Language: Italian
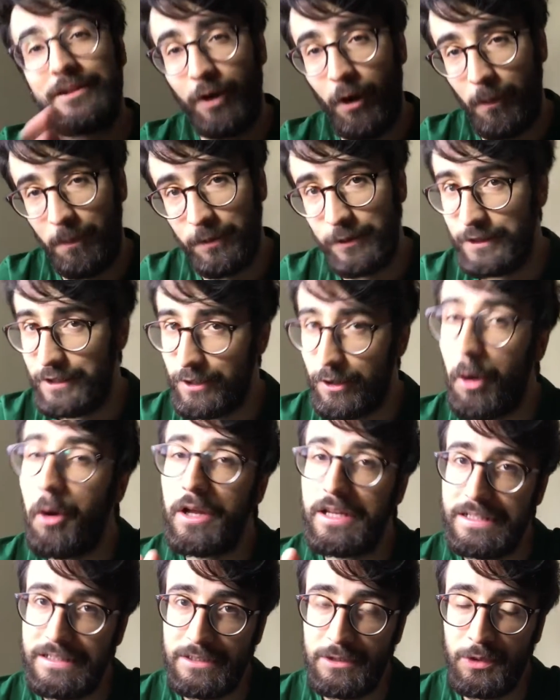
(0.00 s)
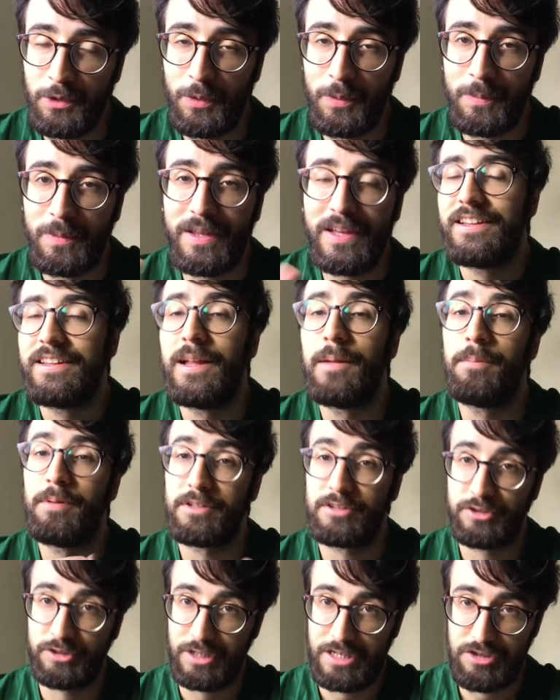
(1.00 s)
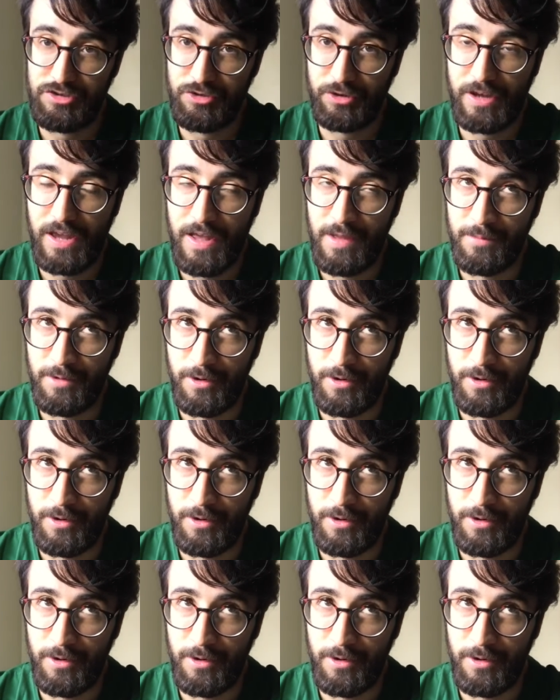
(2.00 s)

dopo dirò il nome del personaggio che è